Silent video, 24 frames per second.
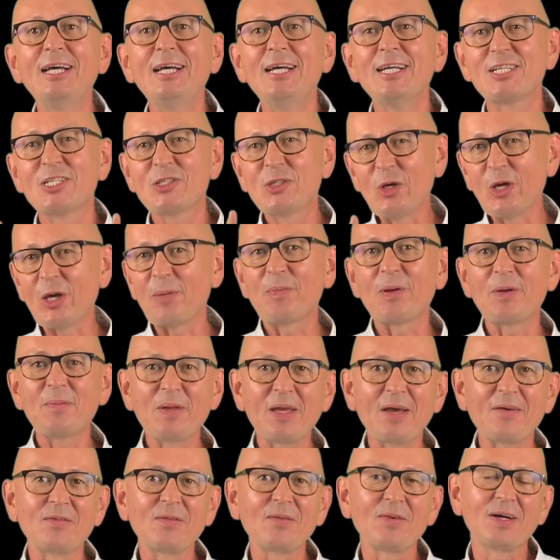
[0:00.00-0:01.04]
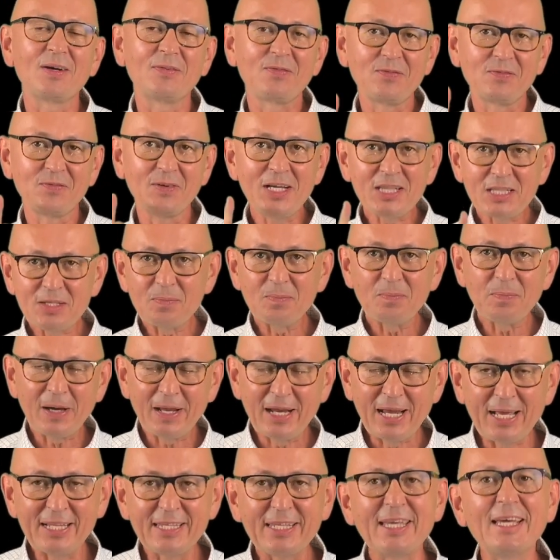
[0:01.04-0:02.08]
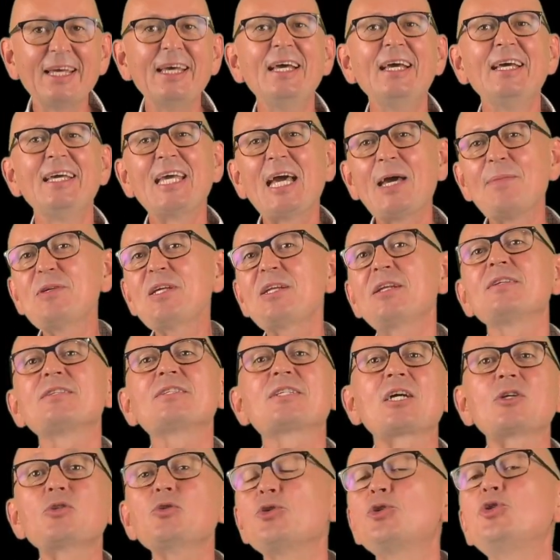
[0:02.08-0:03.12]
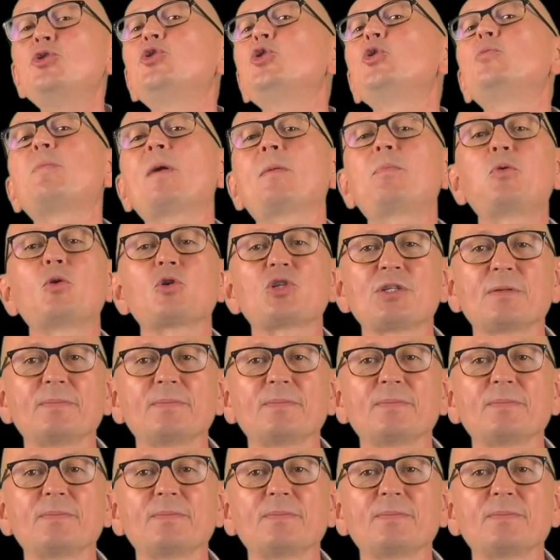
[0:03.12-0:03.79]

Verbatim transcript: Что я применяю в этом порядке, я обязательно скажу чуть-чуть попозже.